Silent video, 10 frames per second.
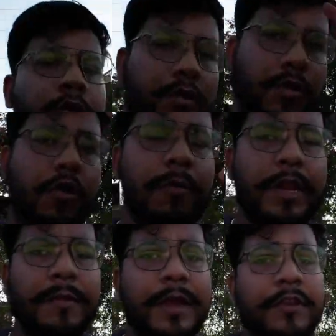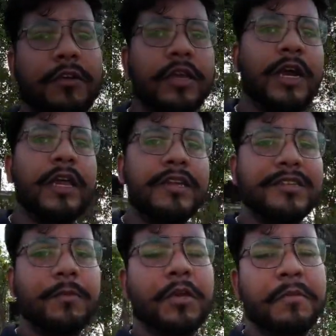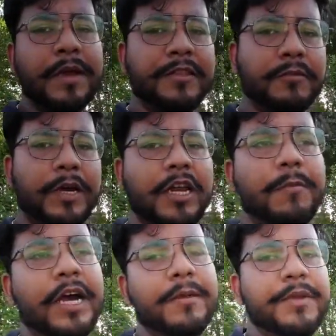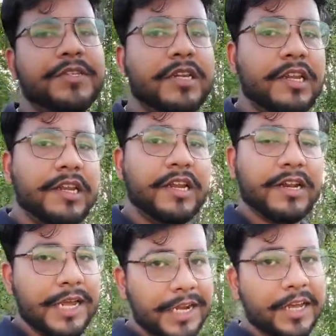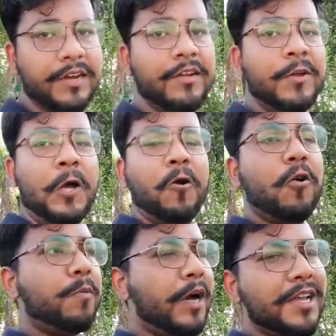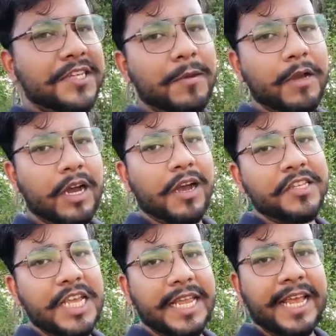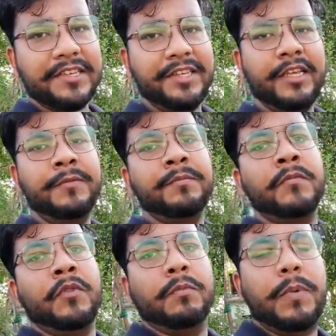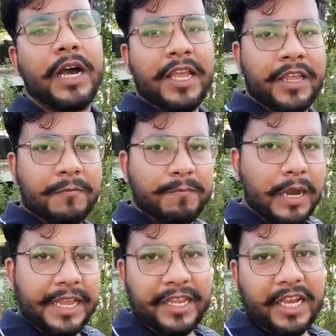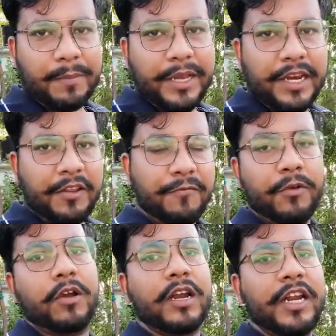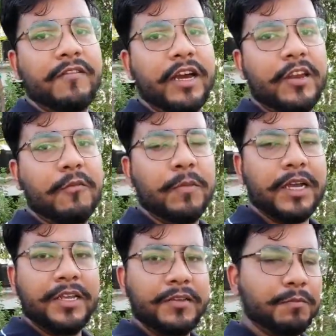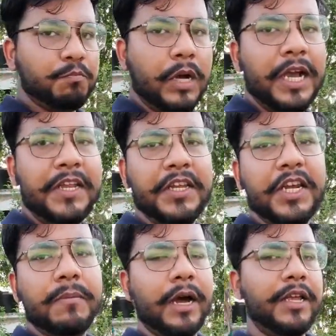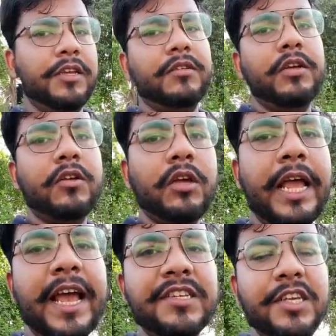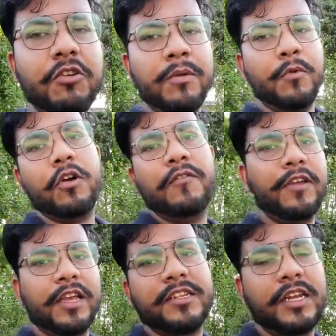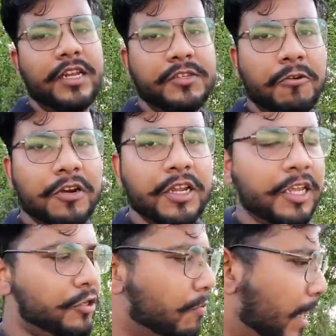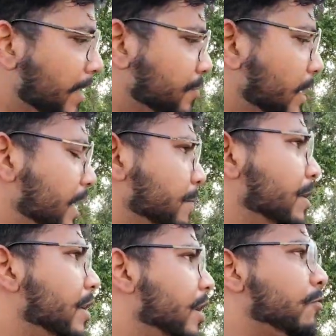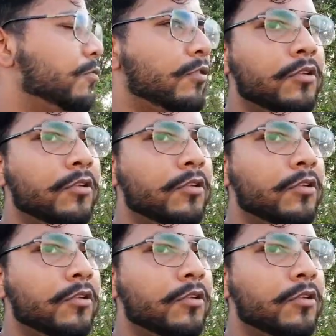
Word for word: तो और मेरे भाइयों क्या हाल है सबके मैं तुम्हारा भाई मिस्टर इंडियन राइडर और भाई साहब आज एक ऐसी भाई बाइक का मैं रिव्यू करने वाला हूँ भाई भाई ने ना भाई ऐसी कोई मॉडिफिकेशन नहीं छोड़ रखी जो भाई इस बाइक में ना हो